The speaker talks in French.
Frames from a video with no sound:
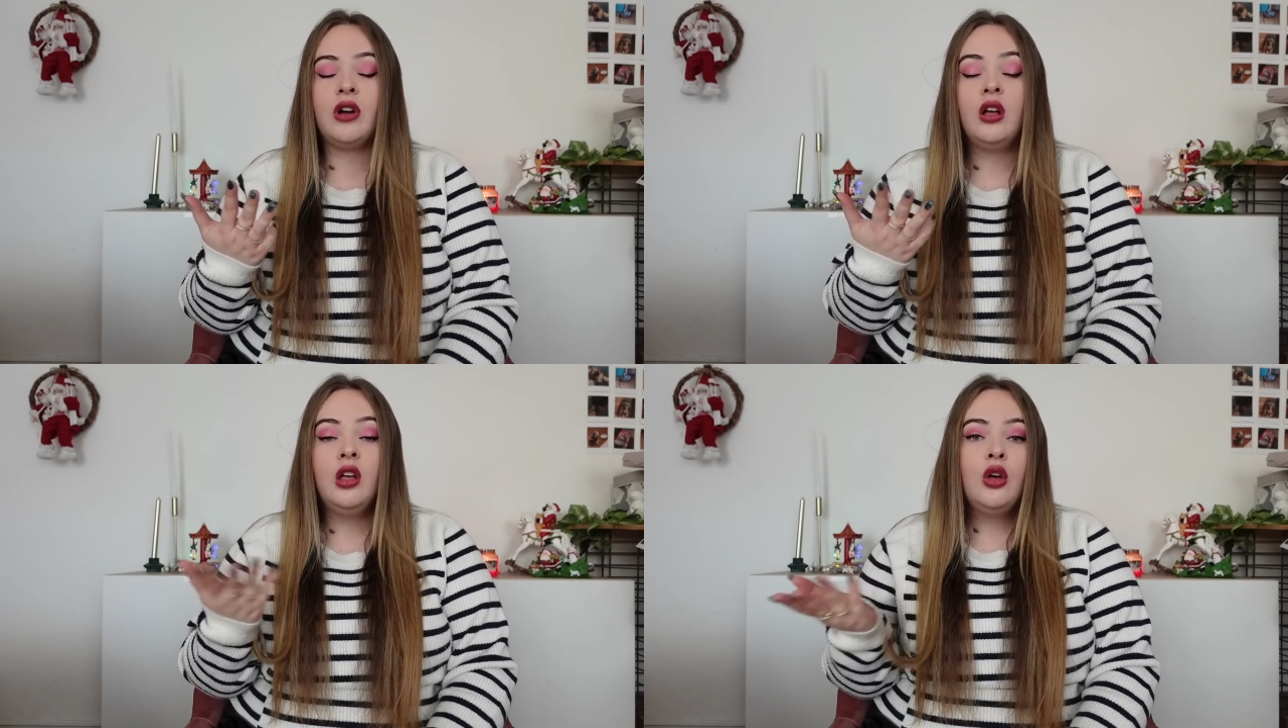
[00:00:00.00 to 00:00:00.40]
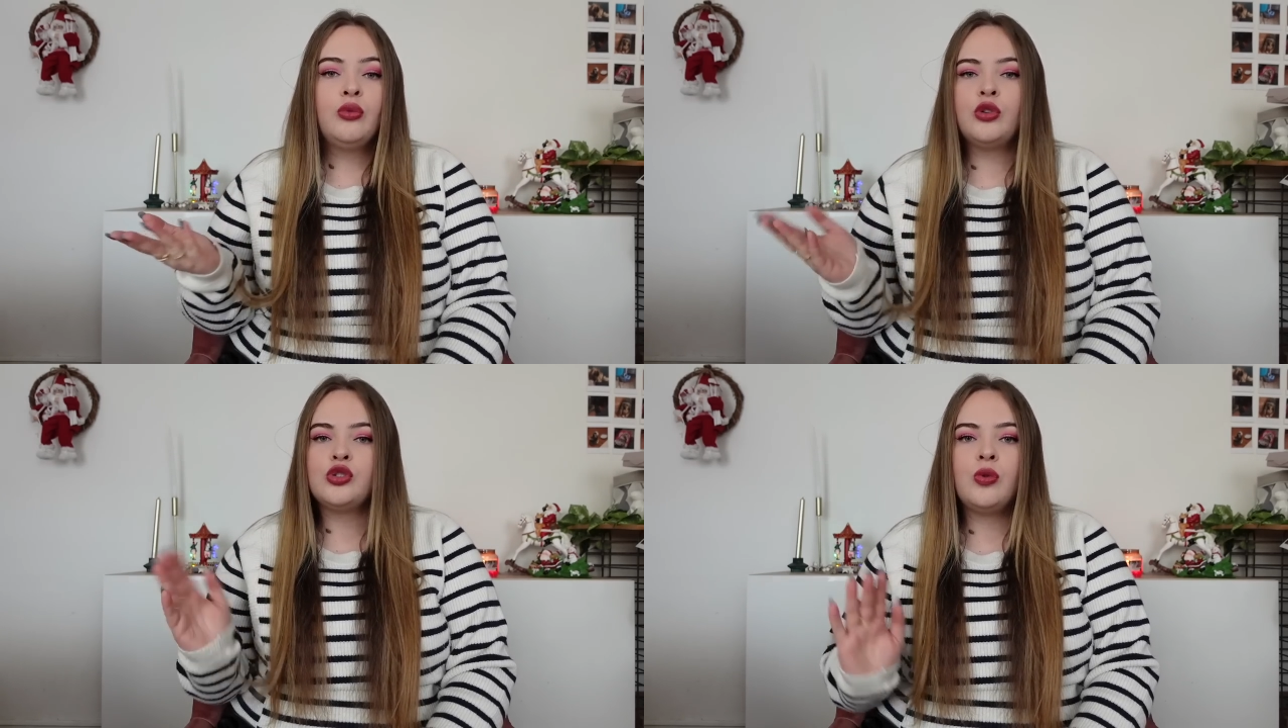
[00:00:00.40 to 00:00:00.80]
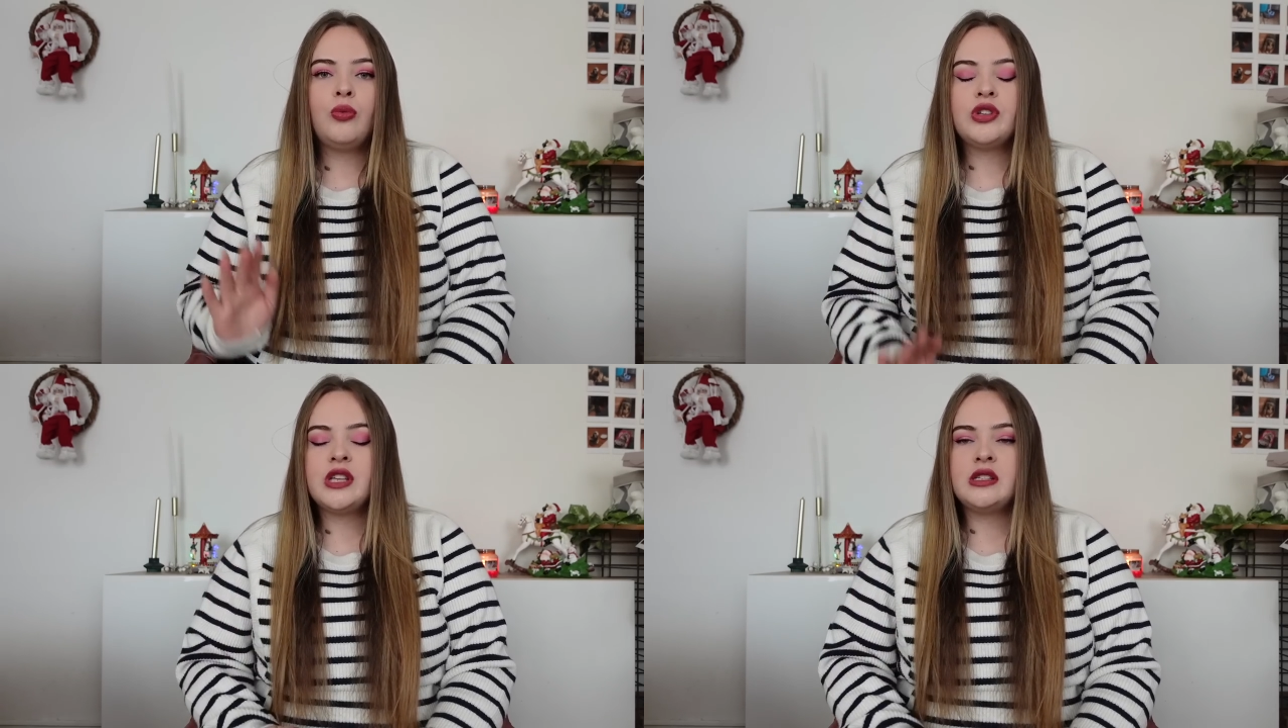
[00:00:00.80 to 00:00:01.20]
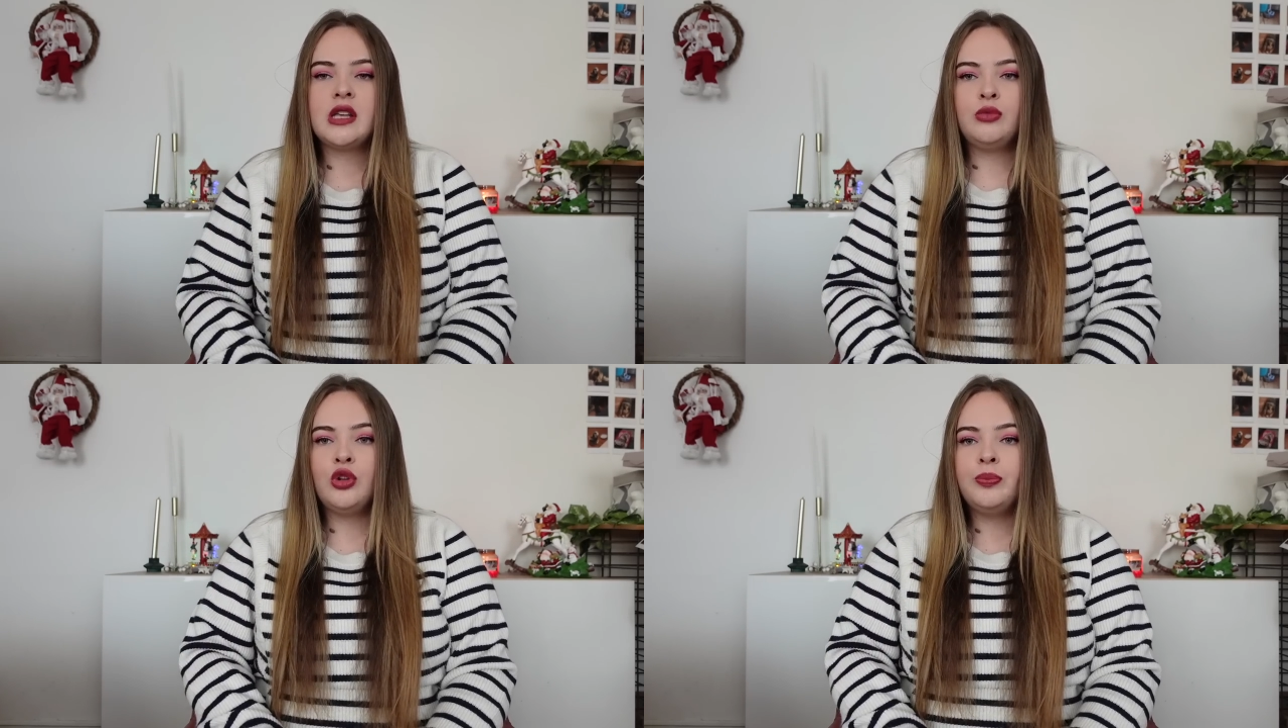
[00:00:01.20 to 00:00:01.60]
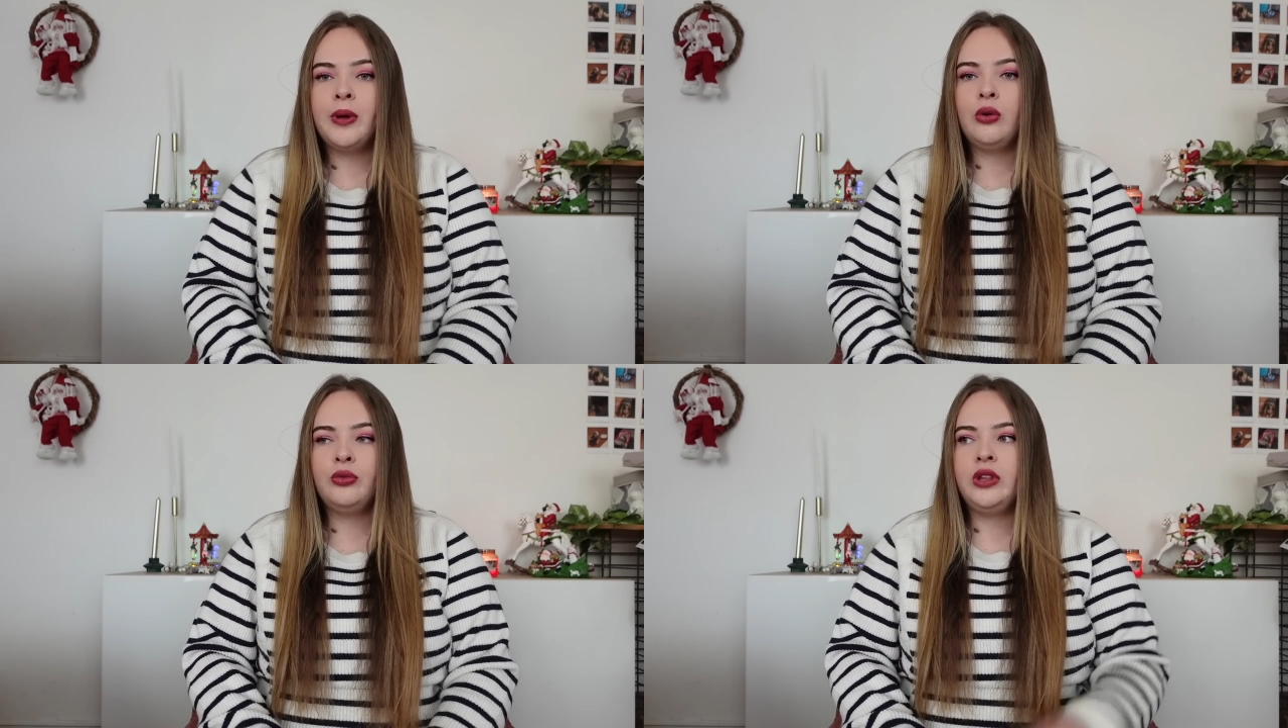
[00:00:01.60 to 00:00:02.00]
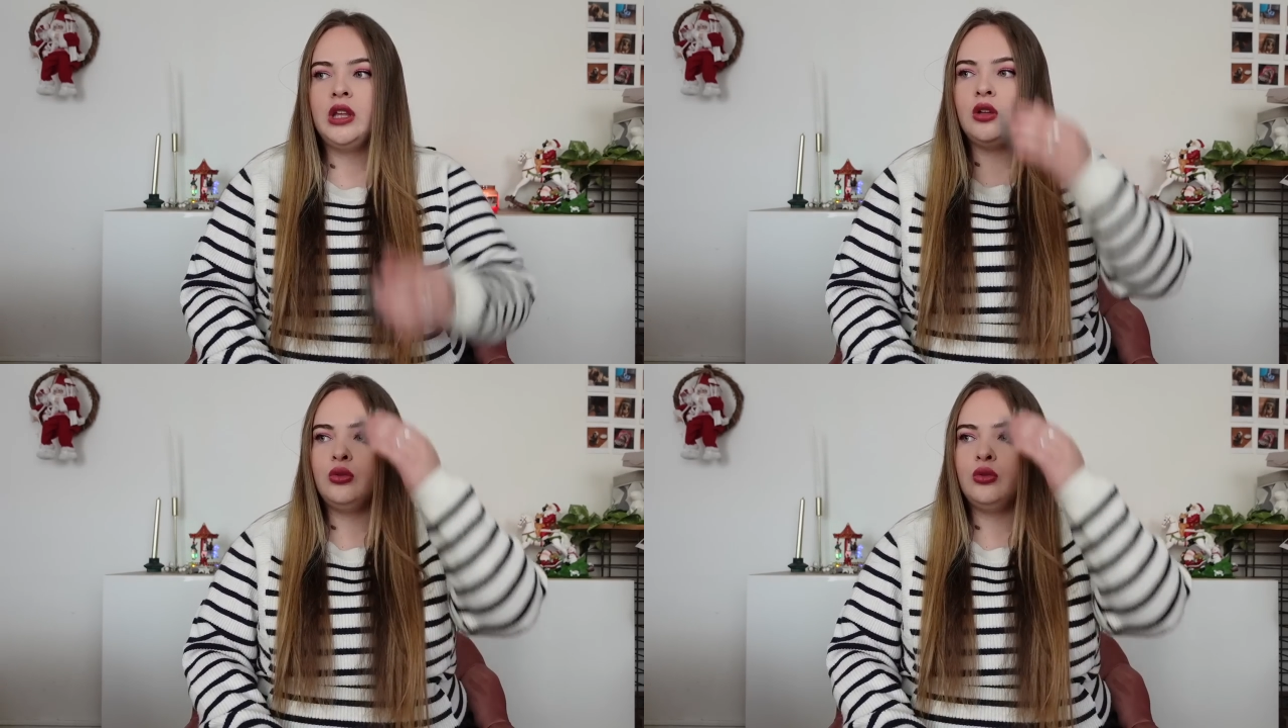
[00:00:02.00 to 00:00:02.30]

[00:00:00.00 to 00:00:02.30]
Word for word: Enfin, franchement, moi ça, ça me donne pas envie.